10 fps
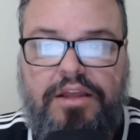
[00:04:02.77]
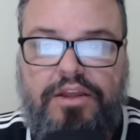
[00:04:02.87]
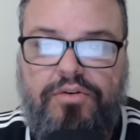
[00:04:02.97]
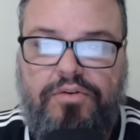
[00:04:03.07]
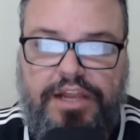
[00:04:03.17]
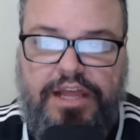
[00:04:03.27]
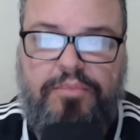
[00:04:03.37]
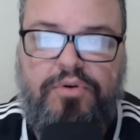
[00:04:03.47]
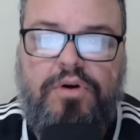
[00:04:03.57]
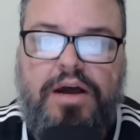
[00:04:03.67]
E o
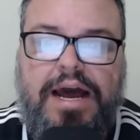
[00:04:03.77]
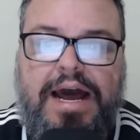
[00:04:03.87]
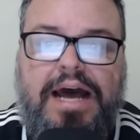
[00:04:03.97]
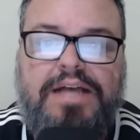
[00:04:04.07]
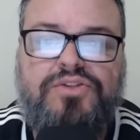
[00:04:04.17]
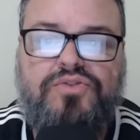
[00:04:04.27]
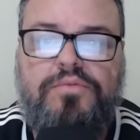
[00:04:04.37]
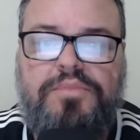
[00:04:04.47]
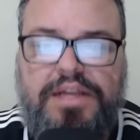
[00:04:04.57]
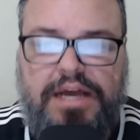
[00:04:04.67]
Grêmio
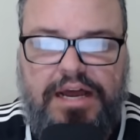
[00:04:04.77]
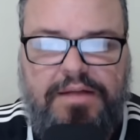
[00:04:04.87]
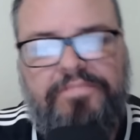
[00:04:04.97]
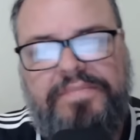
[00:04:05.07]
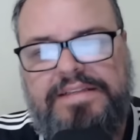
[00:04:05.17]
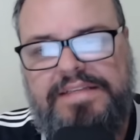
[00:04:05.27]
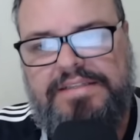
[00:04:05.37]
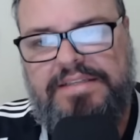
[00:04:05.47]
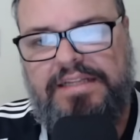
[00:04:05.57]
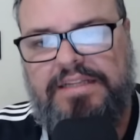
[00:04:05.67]
assumirá
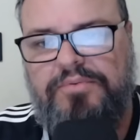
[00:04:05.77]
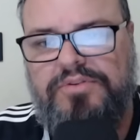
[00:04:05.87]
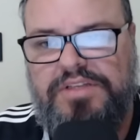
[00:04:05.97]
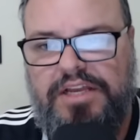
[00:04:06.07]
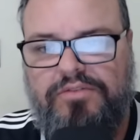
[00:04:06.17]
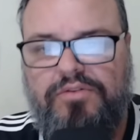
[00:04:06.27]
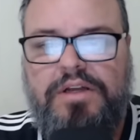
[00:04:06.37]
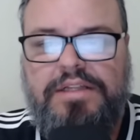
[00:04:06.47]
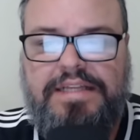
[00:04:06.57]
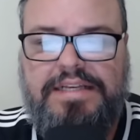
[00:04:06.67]
60%
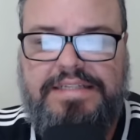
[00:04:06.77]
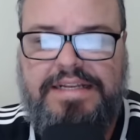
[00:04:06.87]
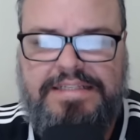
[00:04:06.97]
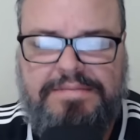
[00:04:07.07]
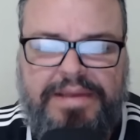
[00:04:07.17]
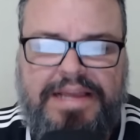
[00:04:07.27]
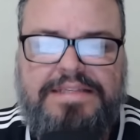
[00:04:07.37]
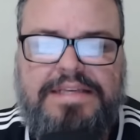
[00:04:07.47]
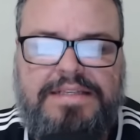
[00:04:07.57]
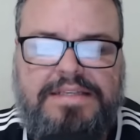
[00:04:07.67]
das
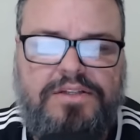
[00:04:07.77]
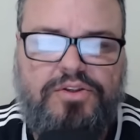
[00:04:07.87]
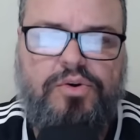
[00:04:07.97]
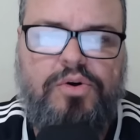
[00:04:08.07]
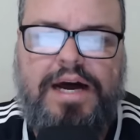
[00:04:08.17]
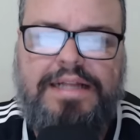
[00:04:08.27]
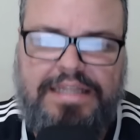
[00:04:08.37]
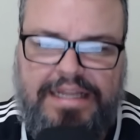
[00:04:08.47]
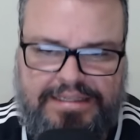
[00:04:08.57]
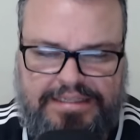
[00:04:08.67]
despesas do
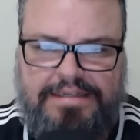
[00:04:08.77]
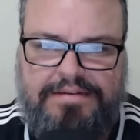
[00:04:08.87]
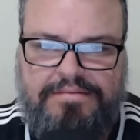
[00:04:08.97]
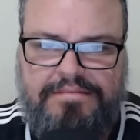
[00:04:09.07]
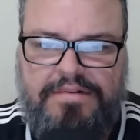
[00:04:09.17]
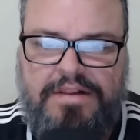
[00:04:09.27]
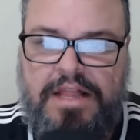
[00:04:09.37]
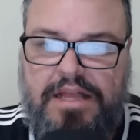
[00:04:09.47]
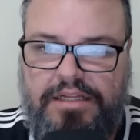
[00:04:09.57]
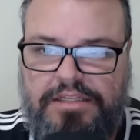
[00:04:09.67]
atleta.
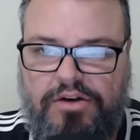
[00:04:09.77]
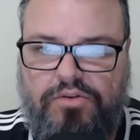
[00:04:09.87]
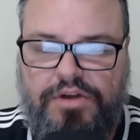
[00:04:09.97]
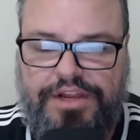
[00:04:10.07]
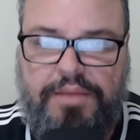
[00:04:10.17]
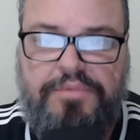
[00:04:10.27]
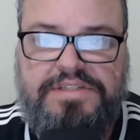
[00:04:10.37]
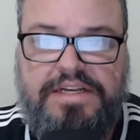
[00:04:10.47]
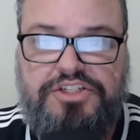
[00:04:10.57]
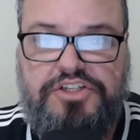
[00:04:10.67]
Então o Grêmio
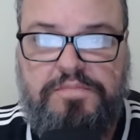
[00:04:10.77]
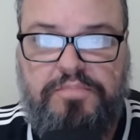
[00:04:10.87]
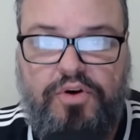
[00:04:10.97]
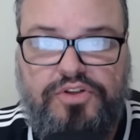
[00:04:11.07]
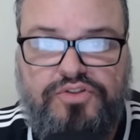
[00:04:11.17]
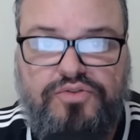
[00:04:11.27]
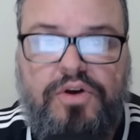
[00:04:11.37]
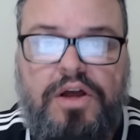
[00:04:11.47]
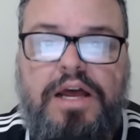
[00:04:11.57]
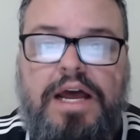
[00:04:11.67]
está disposto